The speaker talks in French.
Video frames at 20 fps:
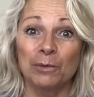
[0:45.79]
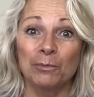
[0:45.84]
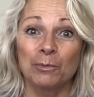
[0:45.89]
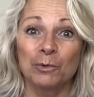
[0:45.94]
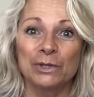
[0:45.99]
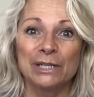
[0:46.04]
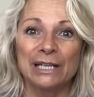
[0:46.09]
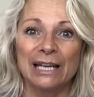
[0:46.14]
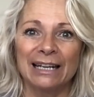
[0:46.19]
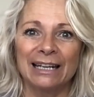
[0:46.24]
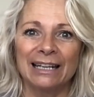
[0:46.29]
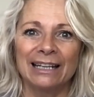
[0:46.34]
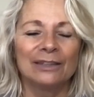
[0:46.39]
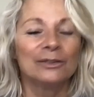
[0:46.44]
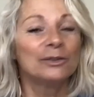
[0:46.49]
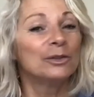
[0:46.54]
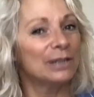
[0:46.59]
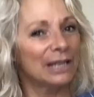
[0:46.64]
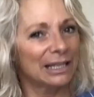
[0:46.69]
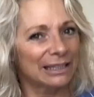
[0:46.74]
mondiale
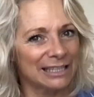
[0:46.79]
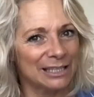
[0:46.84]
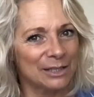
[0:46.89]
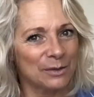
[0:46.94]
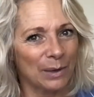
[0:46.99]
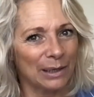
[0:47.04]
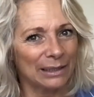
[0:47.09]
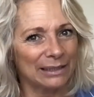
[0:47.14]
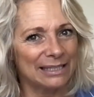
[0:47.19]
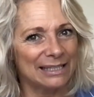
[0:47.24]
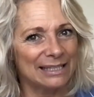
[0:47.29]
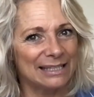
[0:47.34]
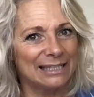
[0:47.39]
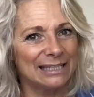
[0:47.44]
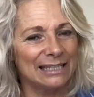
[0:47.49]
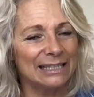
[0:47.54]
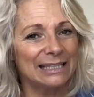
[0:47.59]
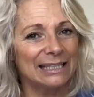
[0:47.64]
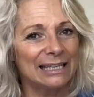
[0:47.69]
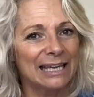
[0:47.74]
de natation
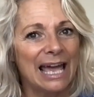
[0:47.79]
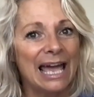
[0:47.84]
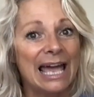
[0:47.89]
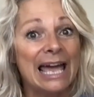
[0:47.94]
artistique